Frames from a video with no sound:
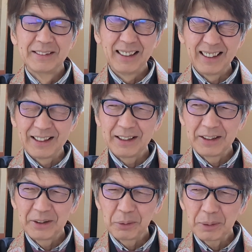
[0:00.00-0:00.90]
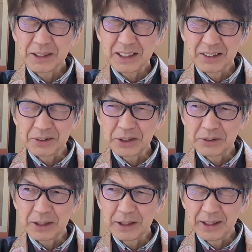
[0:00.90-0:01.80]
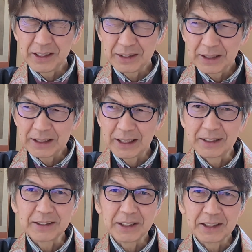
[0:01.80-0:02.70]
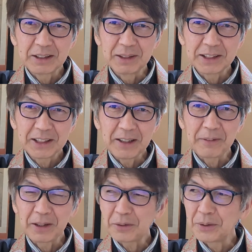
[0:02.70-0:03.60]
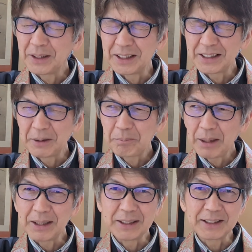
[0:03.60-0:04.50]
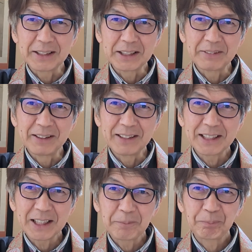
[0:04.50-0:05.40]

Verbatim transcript: えー、おばあちゃんとうちの家来が大反対しまして、ね、この話はパーになってしまいまし